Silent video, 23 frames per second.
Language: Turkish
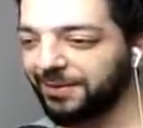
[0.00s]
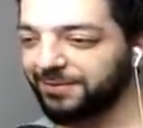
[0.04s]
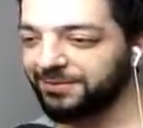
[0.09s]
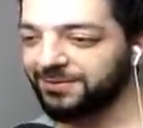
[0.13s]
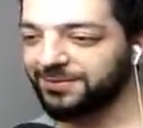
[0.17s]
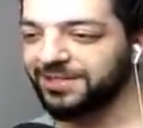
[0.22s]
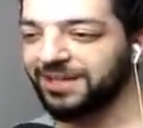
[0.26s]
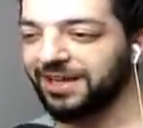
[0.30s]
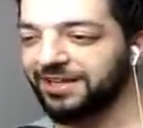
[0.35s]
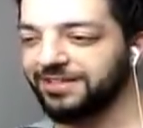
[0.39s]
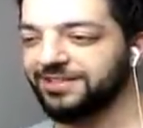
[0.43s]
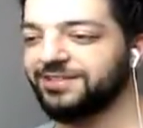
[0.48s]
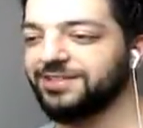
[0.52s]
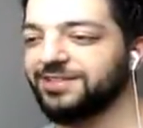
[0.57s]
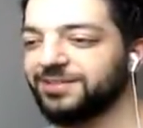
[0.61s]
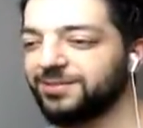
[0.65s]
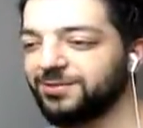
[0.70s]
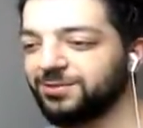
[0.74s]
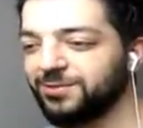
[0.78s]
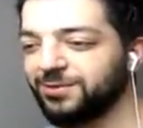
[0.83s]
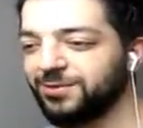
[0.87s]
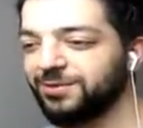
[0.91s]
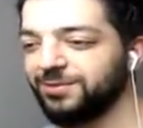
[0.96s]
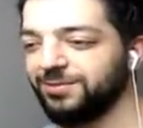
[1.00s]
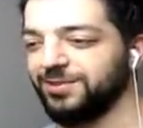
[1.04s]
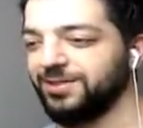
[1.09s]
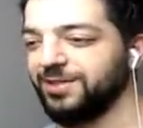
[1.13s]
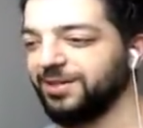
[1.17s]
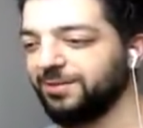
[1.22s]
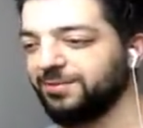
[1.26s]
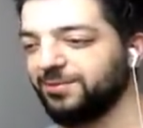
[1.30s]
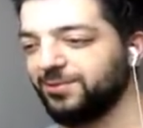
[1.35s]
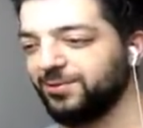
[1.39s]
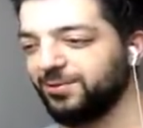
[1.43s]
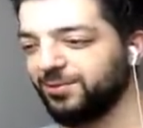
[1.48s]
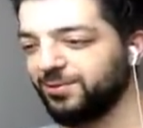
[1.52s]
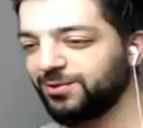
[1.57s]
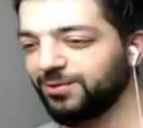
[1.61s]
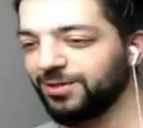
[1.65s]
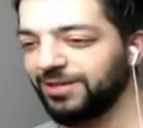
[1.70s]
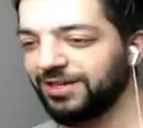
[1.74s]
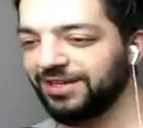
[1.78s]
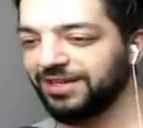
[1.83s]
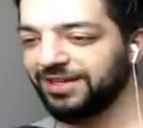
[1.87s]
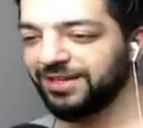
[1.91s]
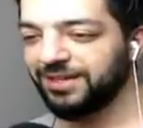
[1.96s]
ona bu şansı sunmayacağım
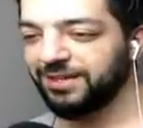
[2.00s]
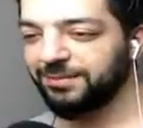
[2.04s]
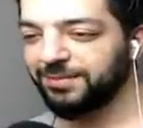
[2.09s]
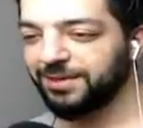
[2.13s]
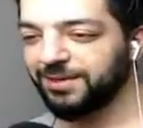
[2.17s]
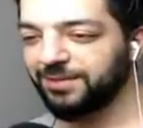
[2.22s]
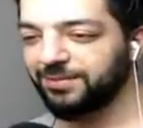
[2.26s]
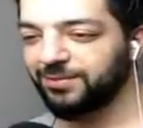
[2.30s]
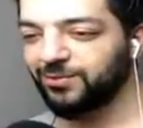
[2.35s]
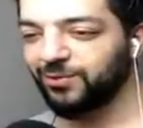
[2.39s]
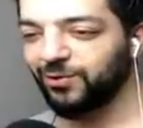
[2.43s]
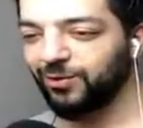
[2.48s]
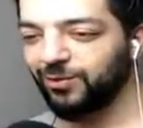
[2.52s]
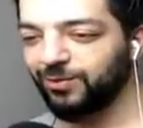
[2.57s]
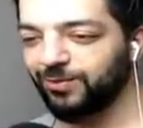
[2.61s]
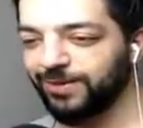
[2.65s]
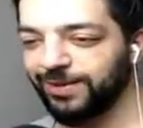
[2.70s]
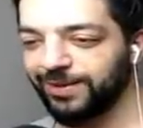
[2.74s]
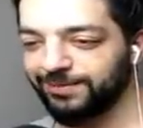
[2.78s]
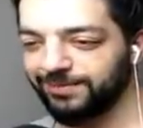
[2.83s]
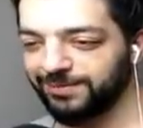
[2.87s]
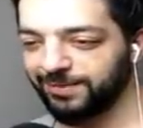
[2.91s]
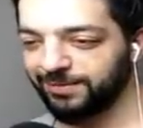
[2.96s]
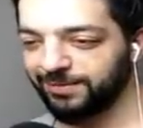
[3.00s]
çünkü benim combo